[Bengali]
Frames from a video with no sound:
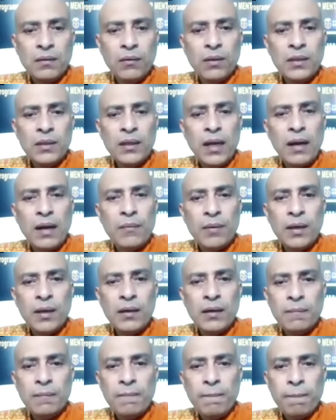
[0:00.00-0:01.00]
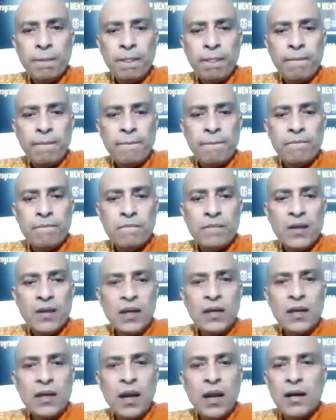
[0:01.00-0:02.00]
বলতেন আমার
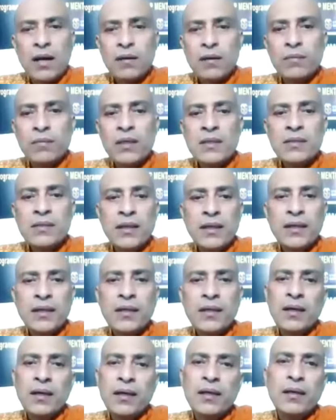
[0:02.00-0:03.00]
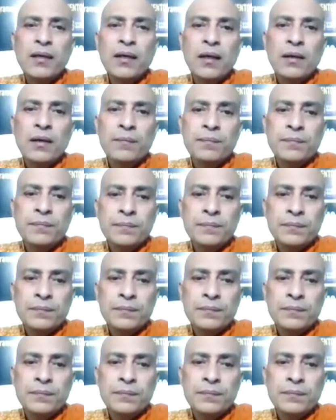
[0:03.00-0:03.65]
এই হারমাস দেখিয়া কি লাভ